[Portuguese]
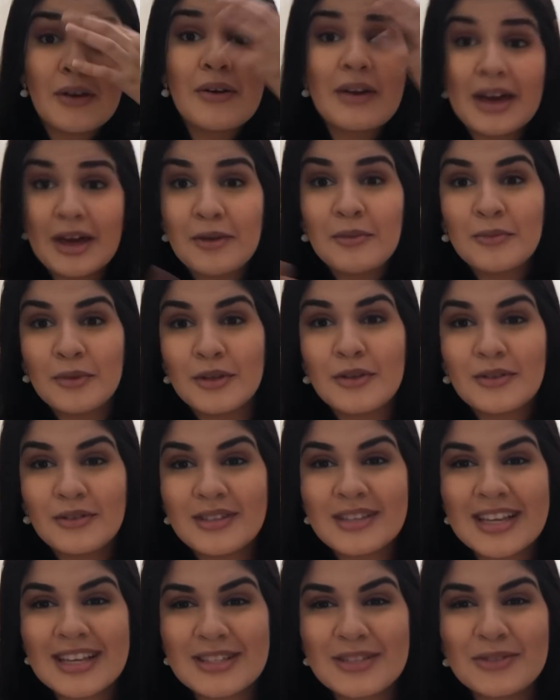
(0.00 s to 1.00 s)
quero muito,
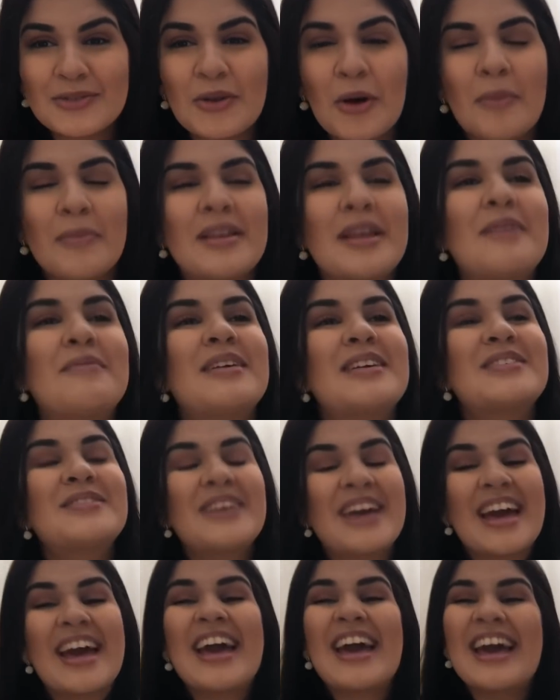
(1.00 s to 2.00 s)
esqueci o nome, né? Mas não
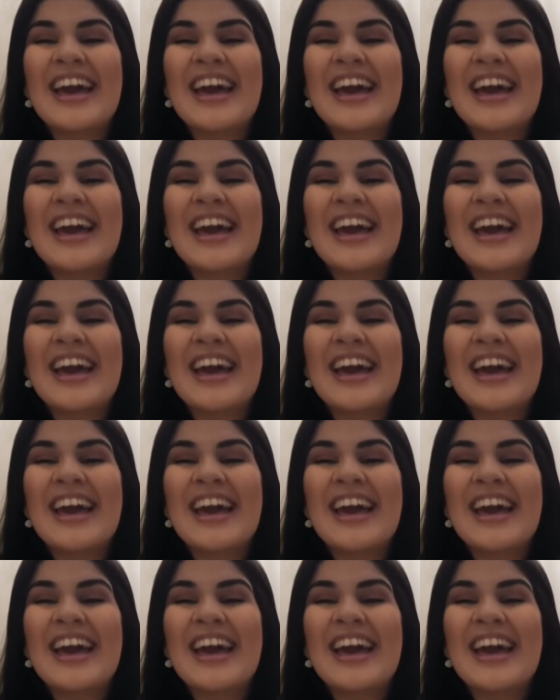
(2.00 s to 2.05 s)
é.